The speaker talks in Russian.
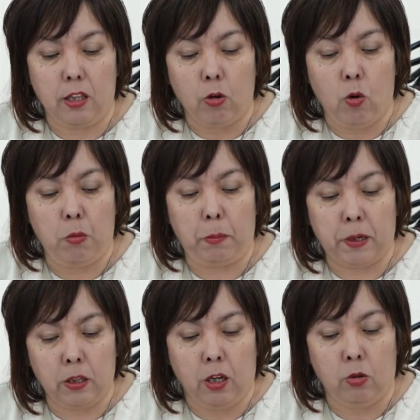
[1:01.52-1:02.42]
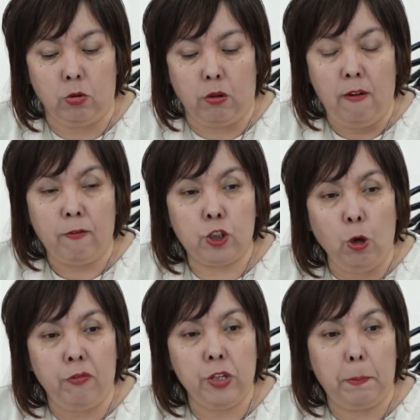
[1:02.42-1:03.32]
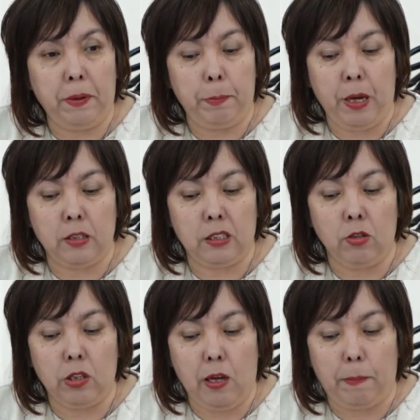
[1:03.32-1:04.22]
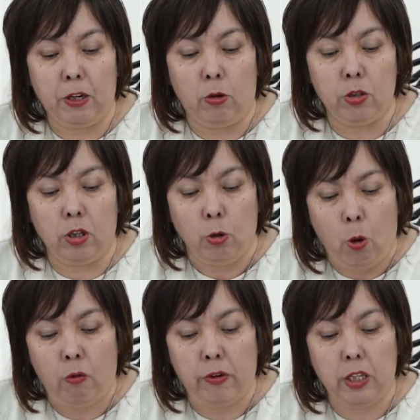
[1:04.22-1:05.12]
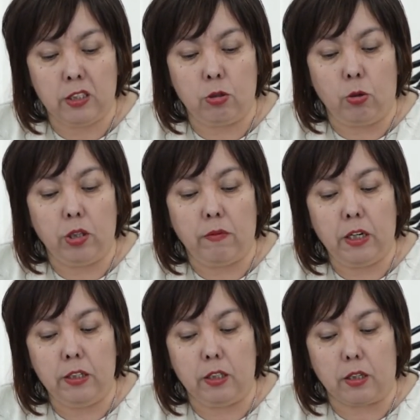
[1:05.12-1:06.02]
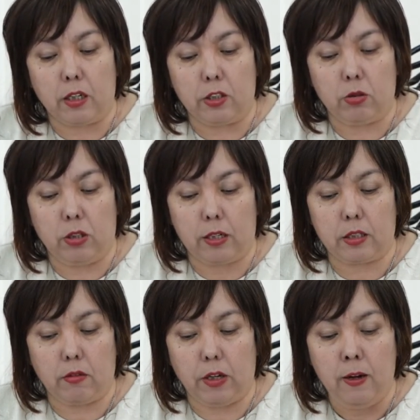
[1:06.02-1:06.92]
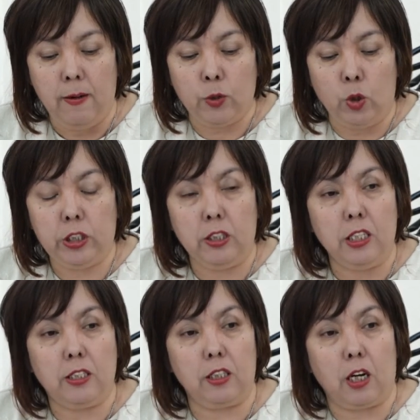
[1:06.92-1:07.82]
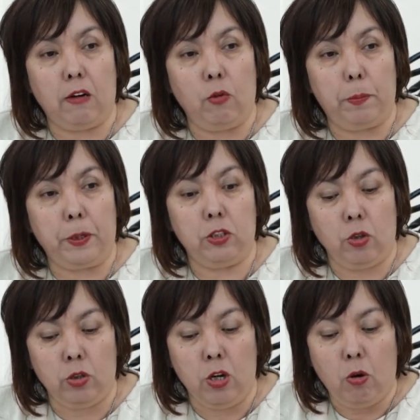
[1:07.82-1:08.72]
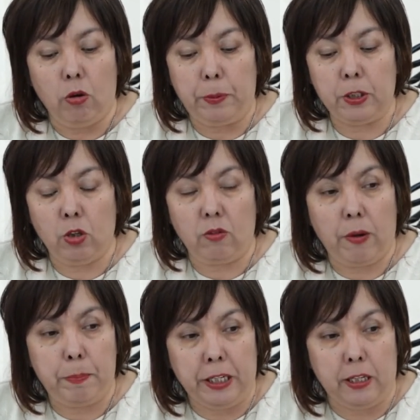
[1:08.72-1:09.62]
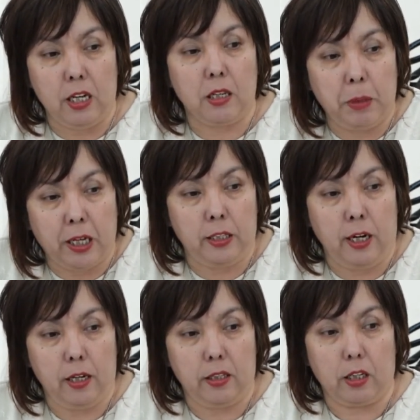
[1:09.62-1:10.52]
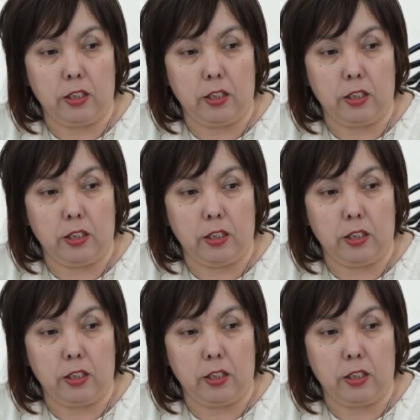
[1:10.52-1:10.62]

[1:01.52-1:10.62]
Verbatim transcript: к такому бардаку все мне препятствует для прихода нового достойного лидера государства. То есть, если таковой придет, он придет вопреки, а не благодаря этой